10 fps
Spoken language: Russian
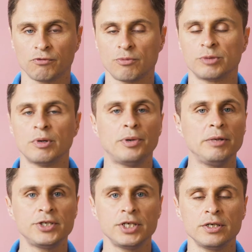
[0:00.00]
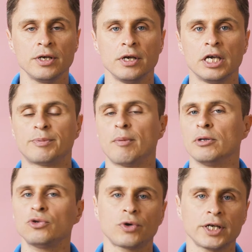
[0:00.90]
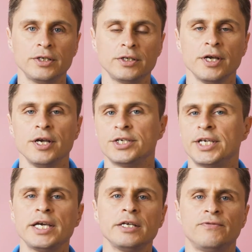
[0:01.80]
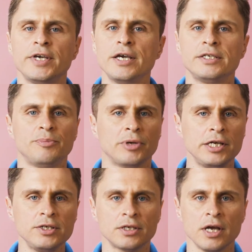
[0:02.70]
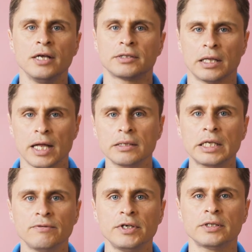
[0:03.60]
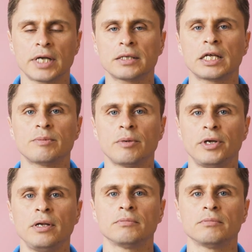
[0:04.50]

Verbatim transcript: В общем, и пыль месить, и по болоту ходить, сеять, веять и пилить. Талантливый трактор-мобиль